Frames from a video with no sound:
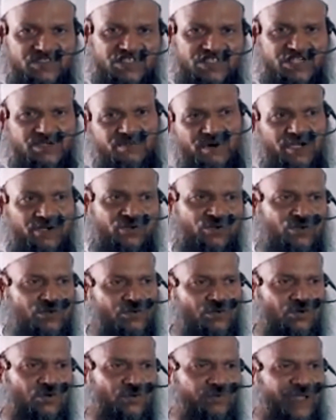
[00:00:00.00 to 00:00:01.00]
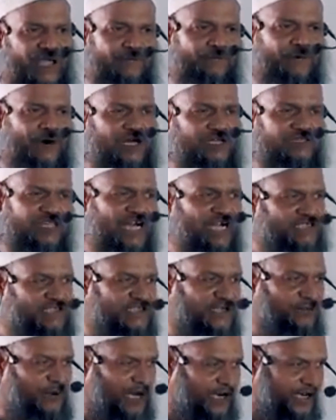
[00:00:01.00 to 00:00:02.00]
জীবাণুর কোনো ব্যাপার
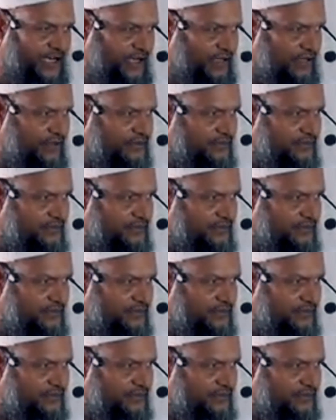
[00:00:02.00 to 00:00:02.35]
থাকতে পারে